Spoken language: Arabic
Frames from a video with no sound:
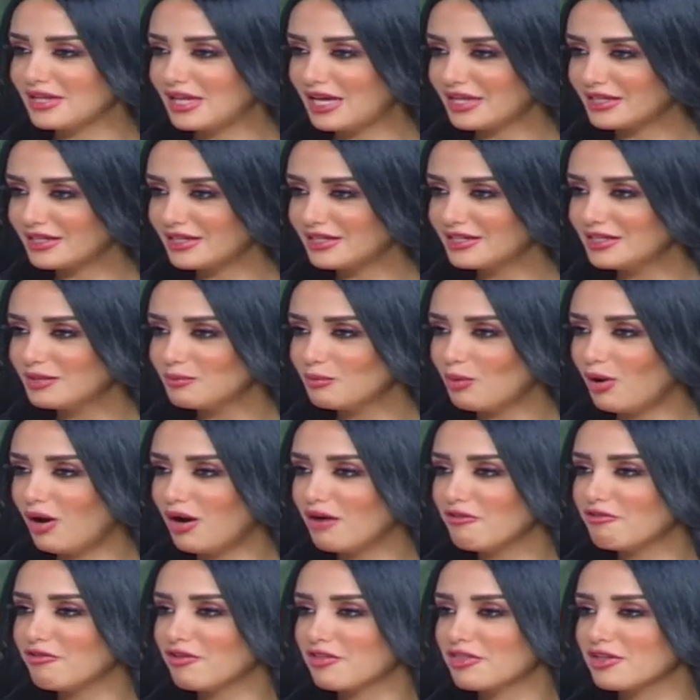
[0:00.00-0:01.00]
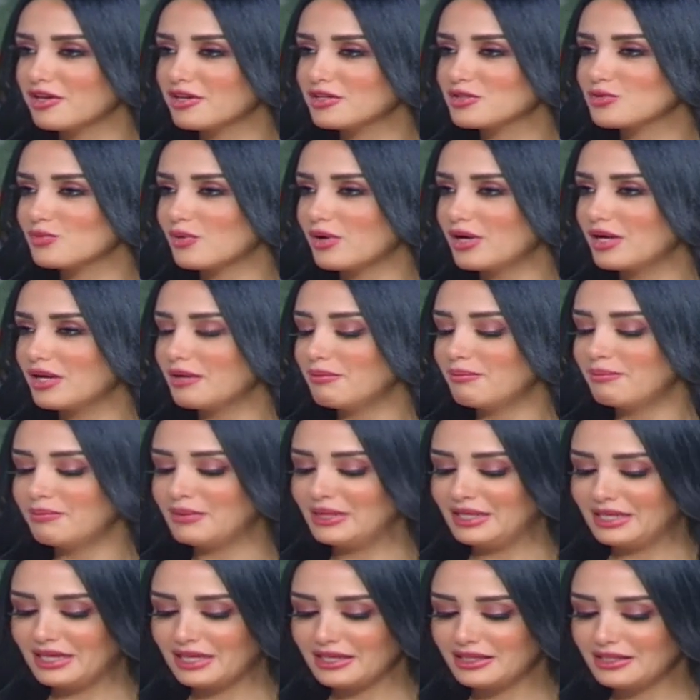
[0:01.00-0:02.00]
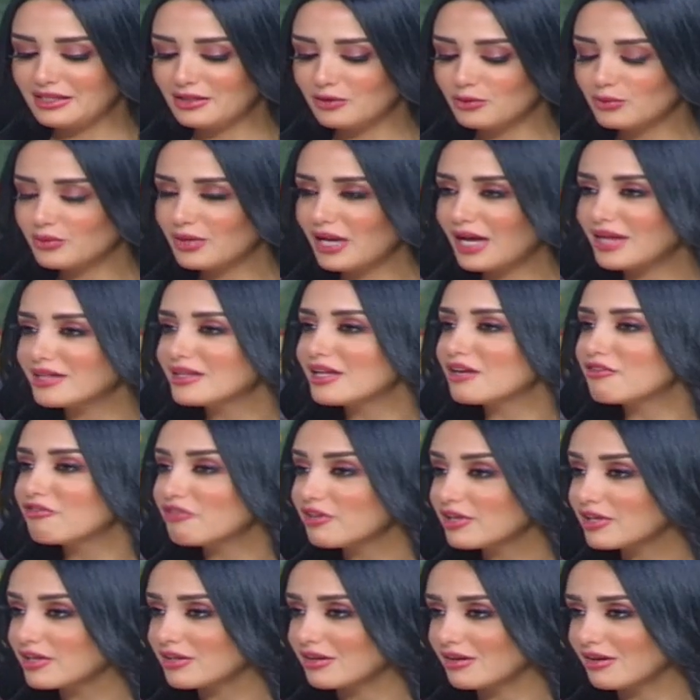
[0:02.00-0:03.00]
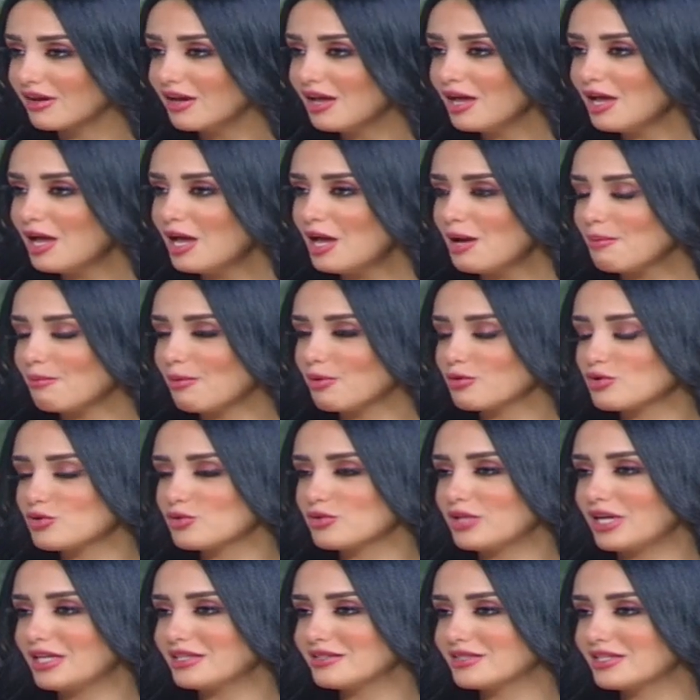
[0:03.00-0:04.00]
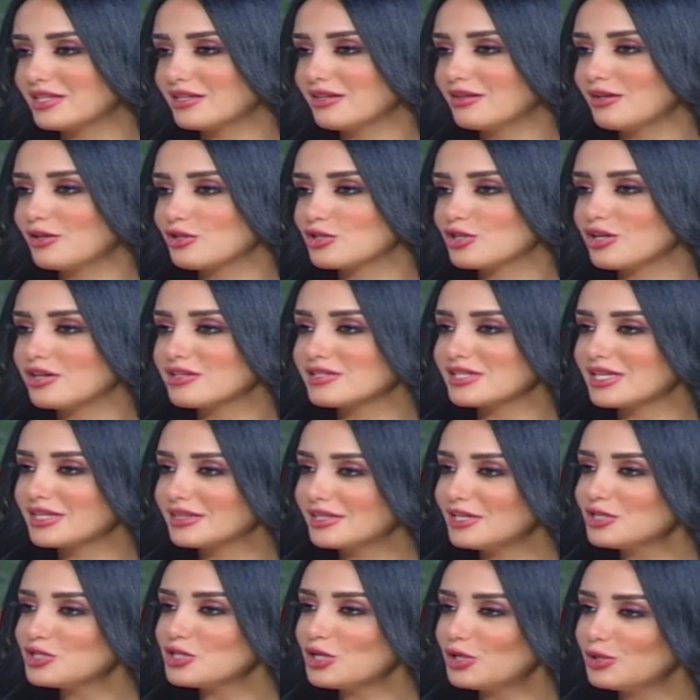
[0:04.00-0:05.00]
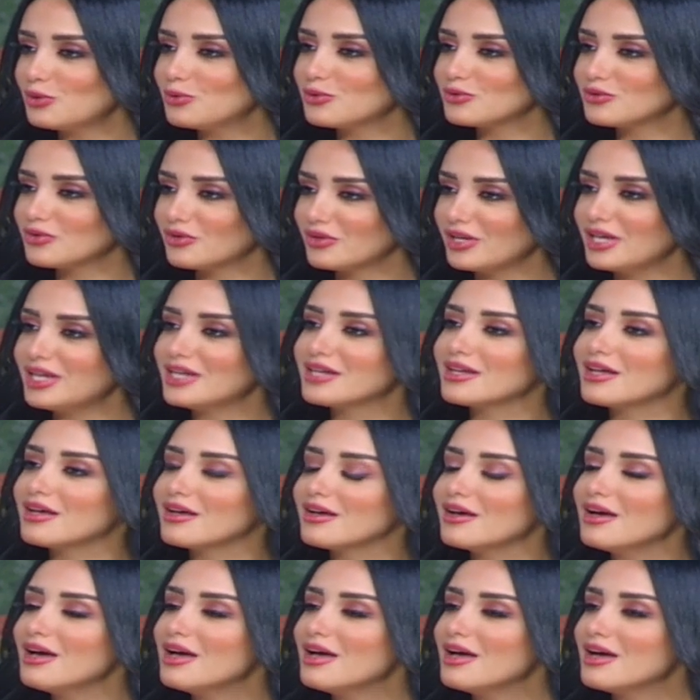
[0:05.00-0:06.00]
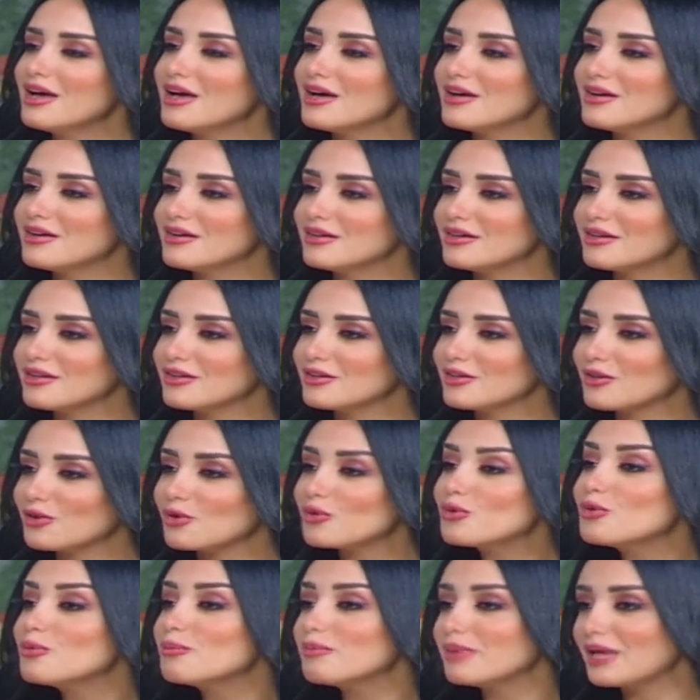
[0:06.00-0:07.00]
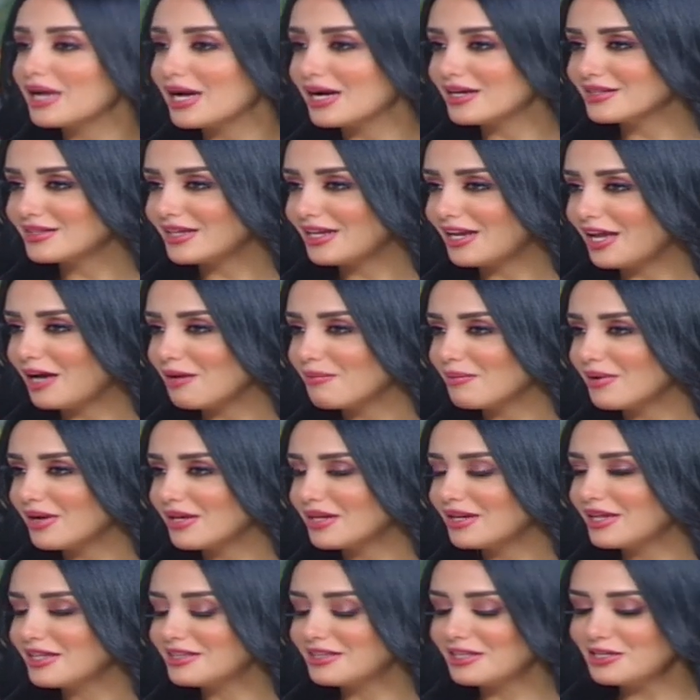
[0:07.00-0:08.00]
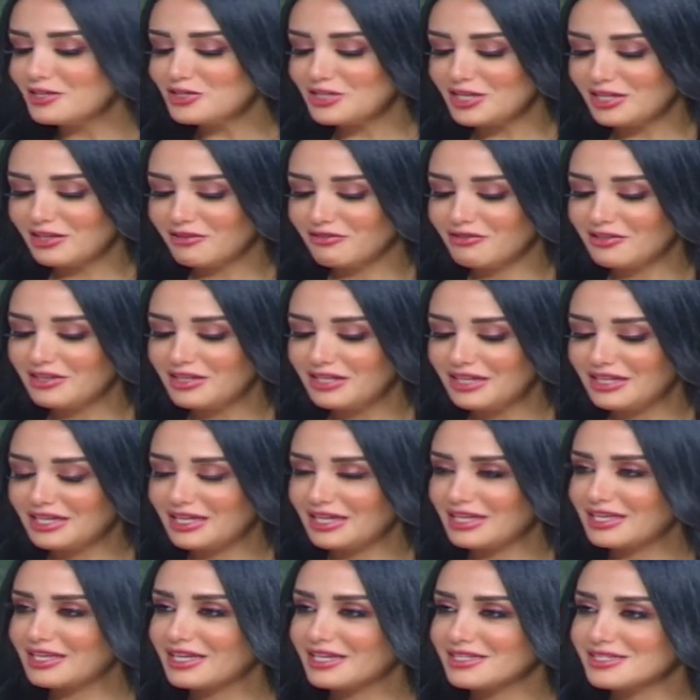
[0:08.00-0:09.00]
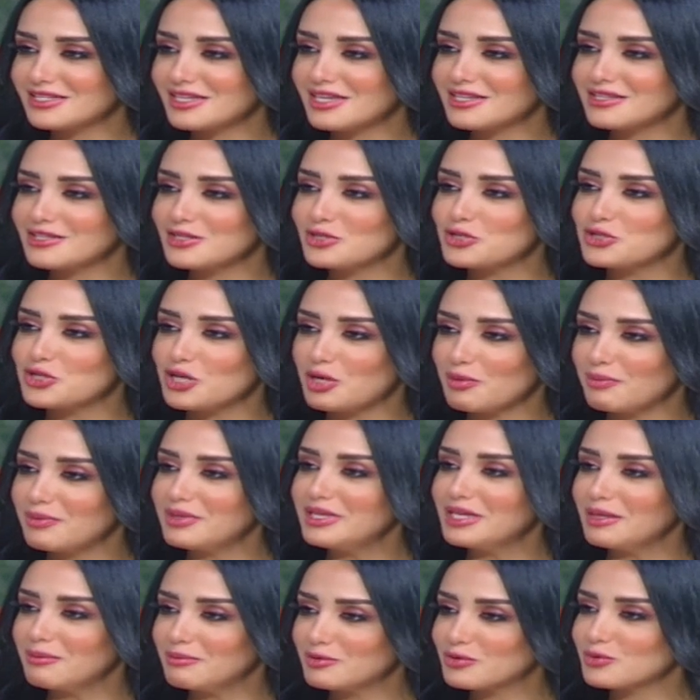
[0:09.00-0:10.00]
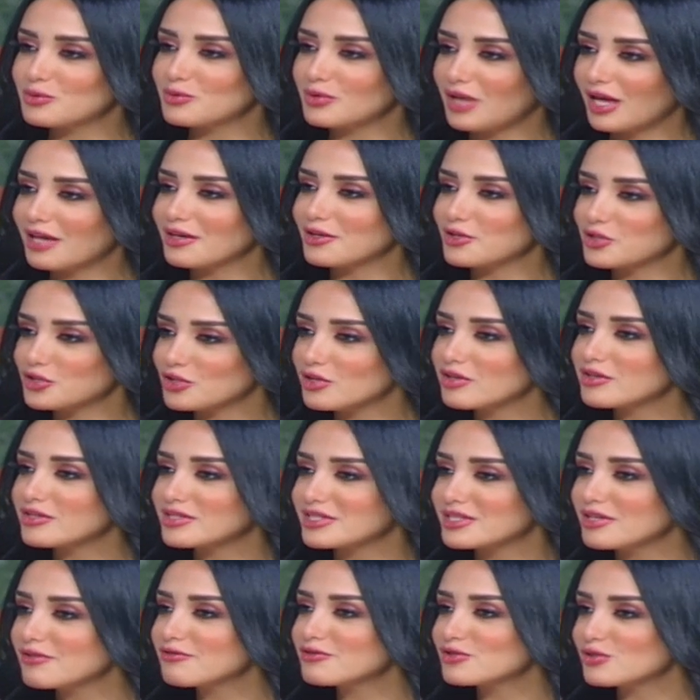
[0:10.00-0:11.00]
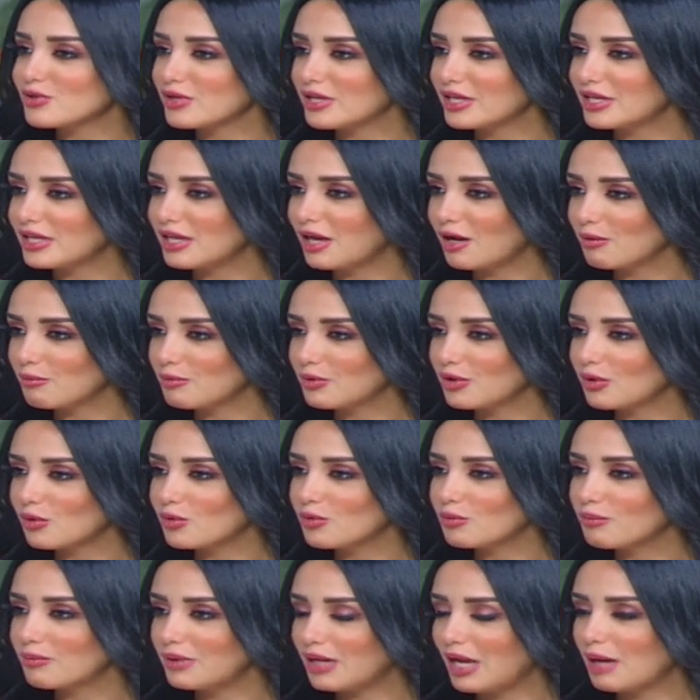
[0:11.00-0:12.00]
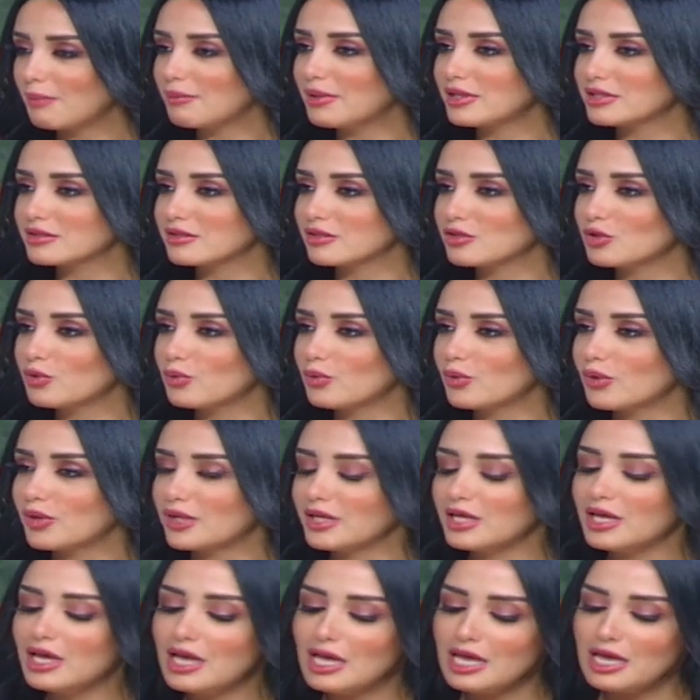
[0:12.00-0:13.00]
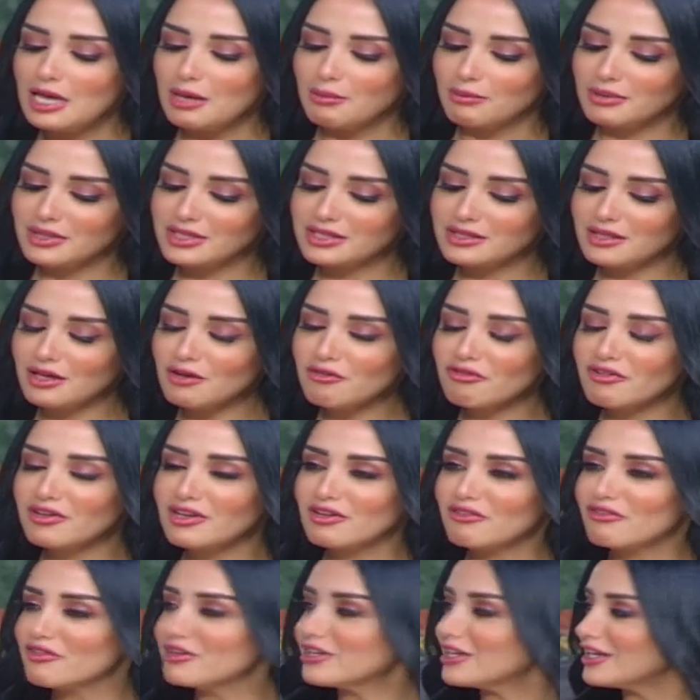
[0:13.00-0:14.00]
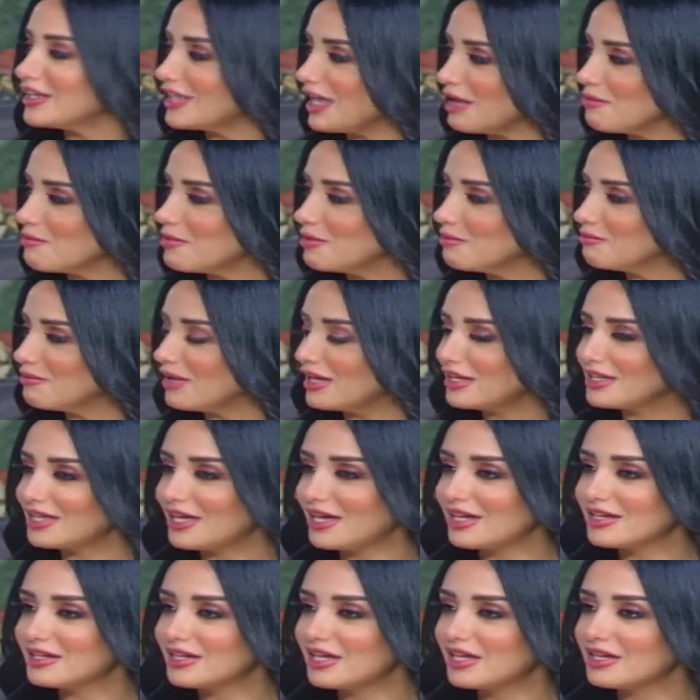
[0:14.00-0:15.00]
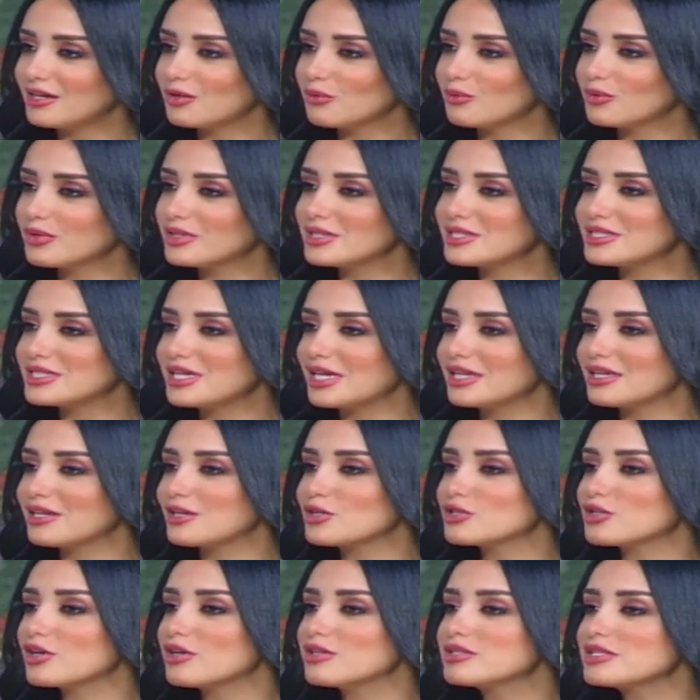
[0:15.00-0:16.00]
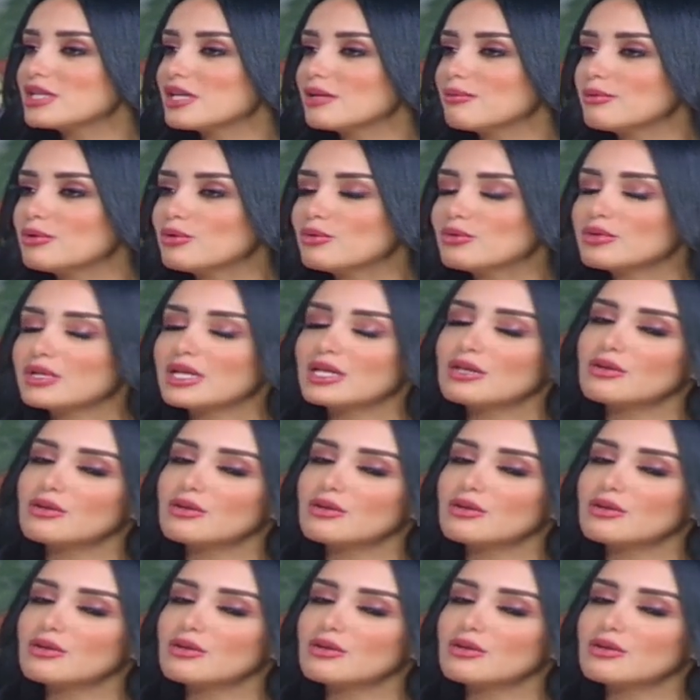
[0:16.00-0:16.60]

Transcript: لكل المحافظات أكيد. ويعني يكون هذا الفكر أكيد. موجود عند كل الاشخاص قديش حلو انه نحن آه، نقوم بهذا العمل قديش هيك في انعكاسات ايجابيه بتكون على الشخص نفسه يلي عم يقوم بالعمل التطوعي بالاضافه لفكره دائما نحكي عنها انا ورد يعني الاشخاص اللي بيقولوا لنا